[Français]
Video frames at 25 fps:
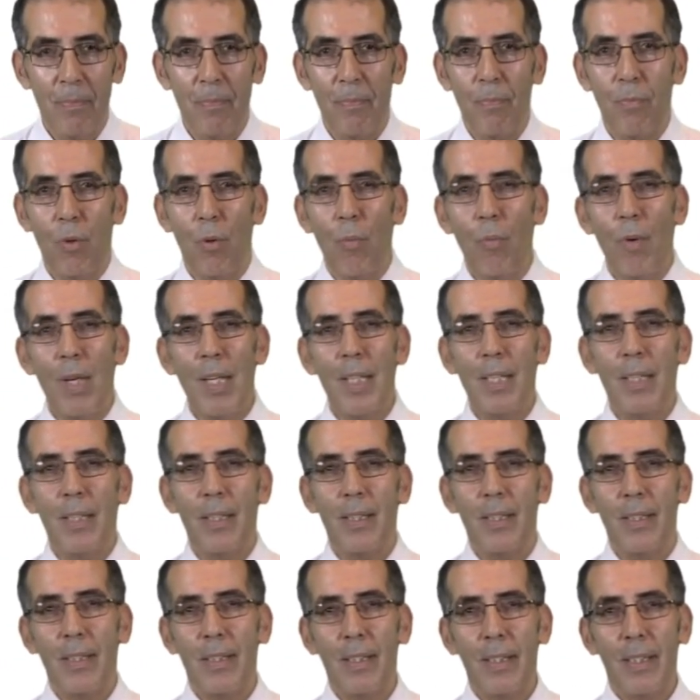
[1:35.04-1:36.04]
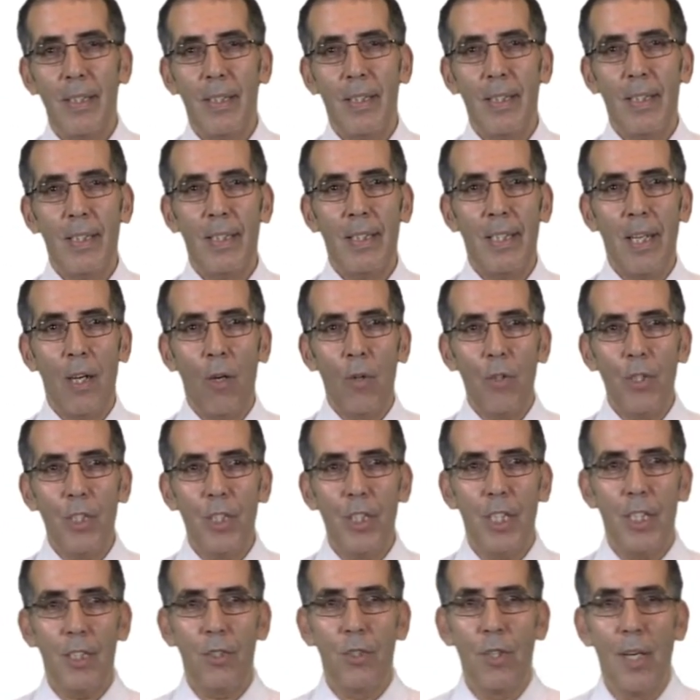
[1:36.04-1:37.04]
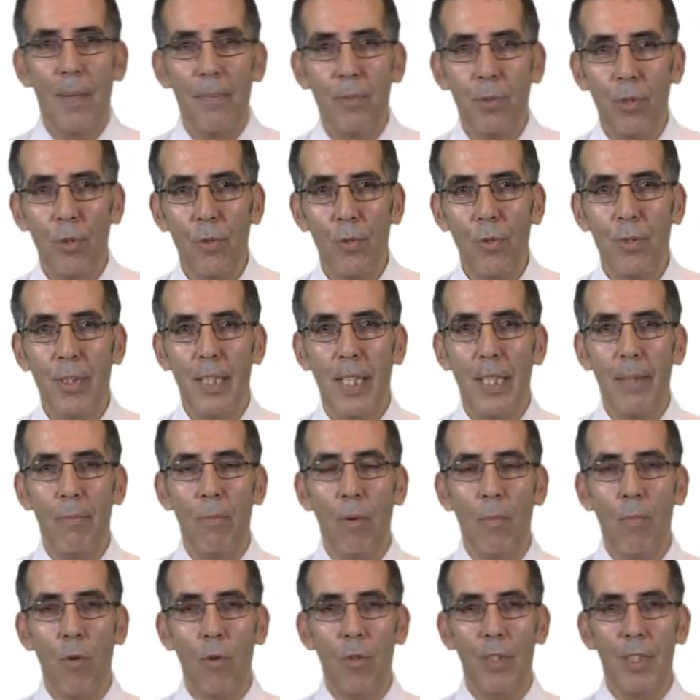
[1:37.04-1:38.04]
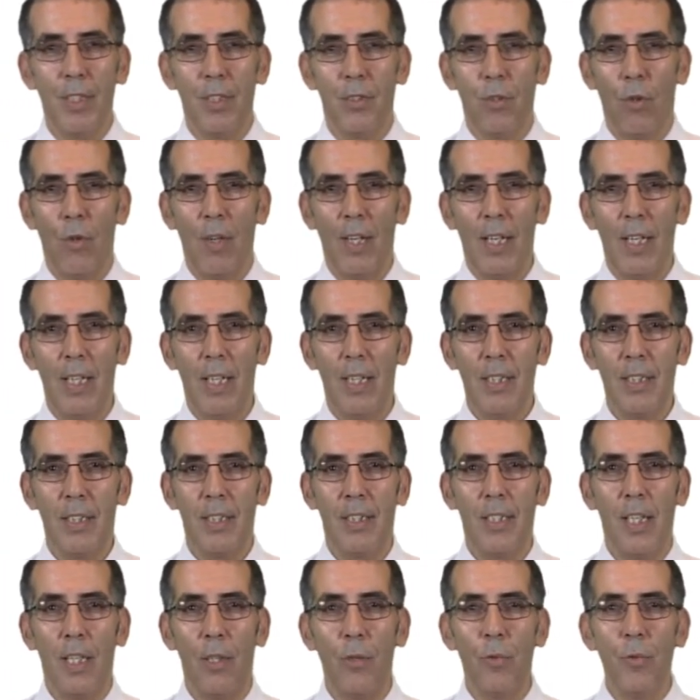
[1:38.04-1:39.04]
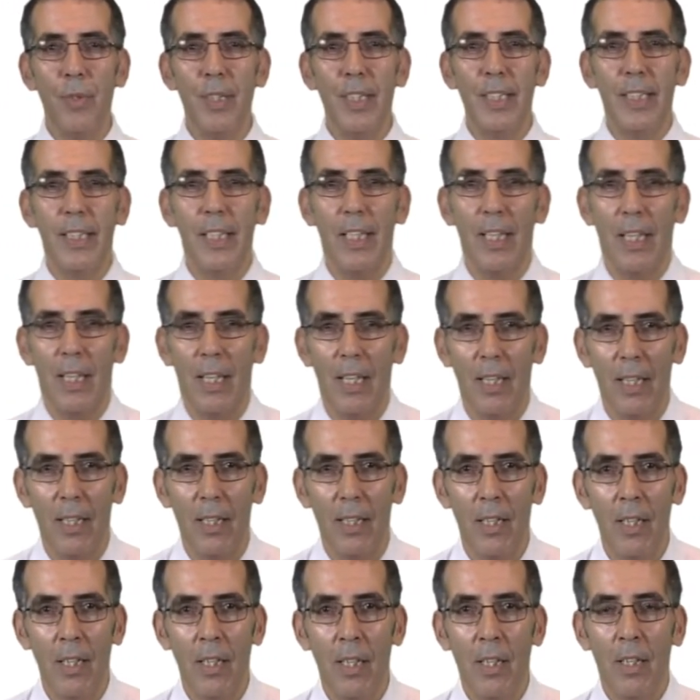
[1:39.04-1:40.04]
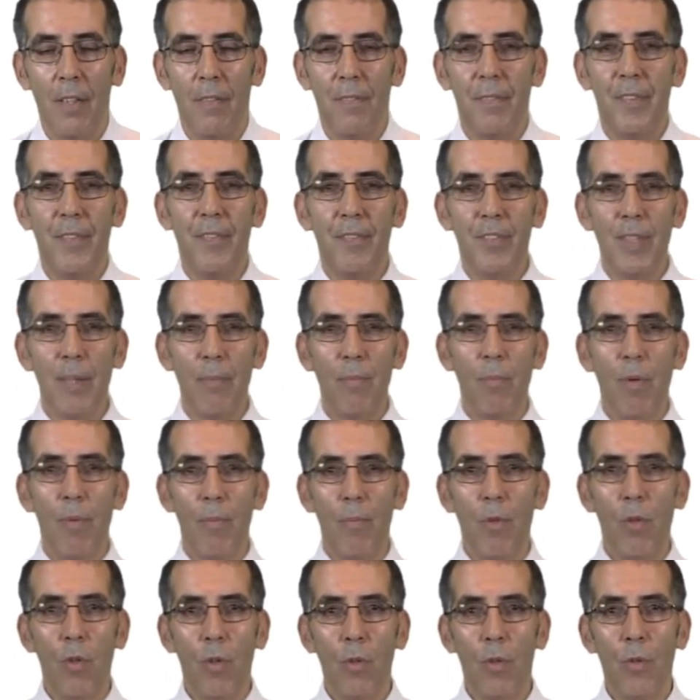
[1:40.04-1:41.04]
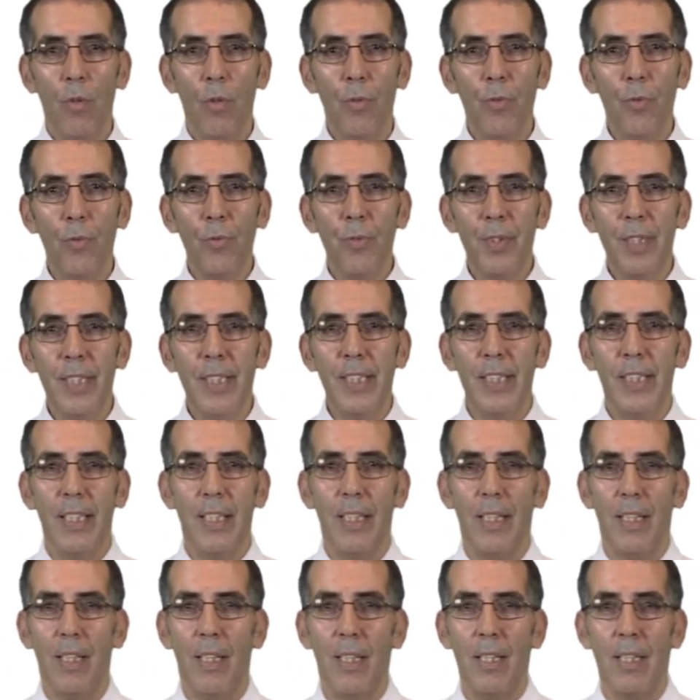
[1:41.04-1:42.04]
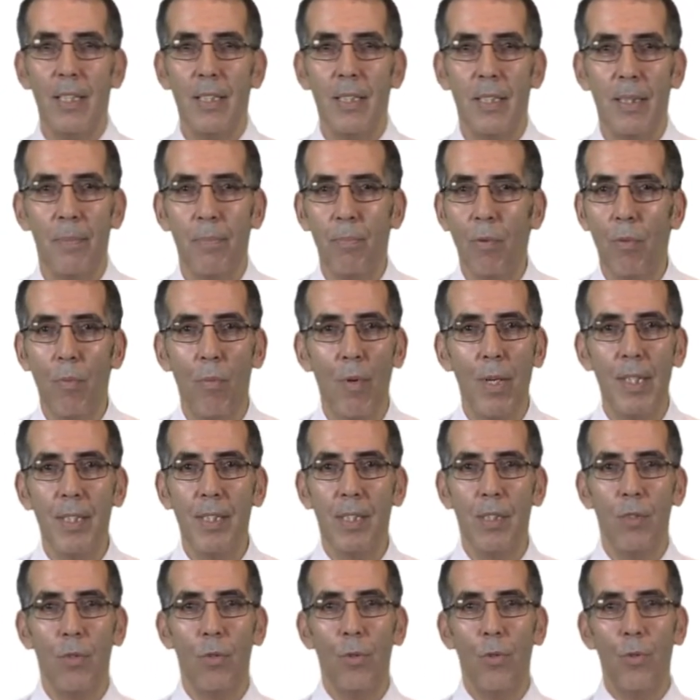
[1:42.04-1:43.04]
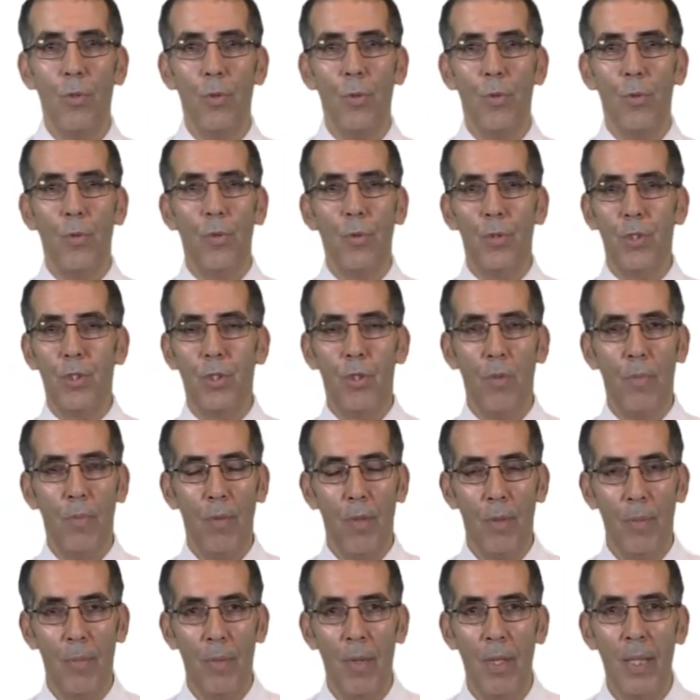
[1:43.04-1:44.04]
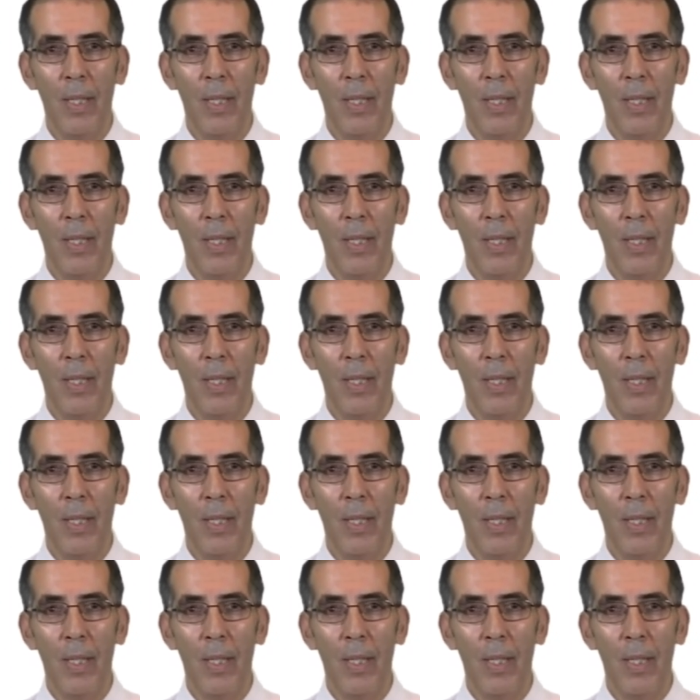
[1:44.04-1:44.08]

Pour moi, la recherche de l'absolu, c'est les moments qui sont rares, ce qui est unique et rare. Vivre des moments uniques et rares, c'est pour moi, c'est le, le, summum.